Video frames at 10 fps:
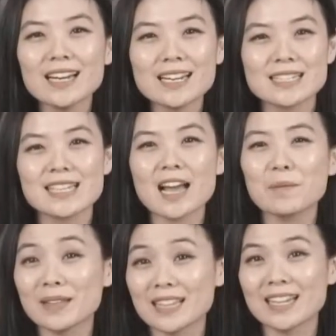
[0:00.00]
DCI
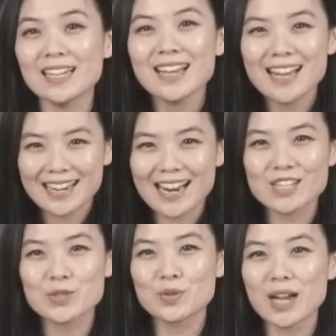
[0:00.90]
P3
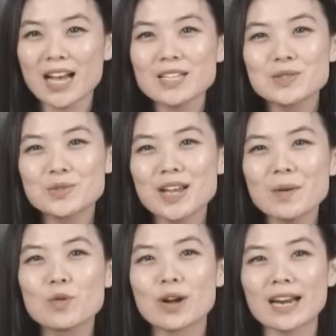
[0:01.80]
dan juga
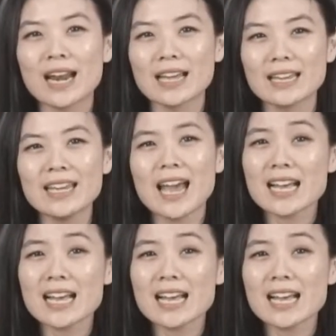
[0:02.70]
sudah bukan lagi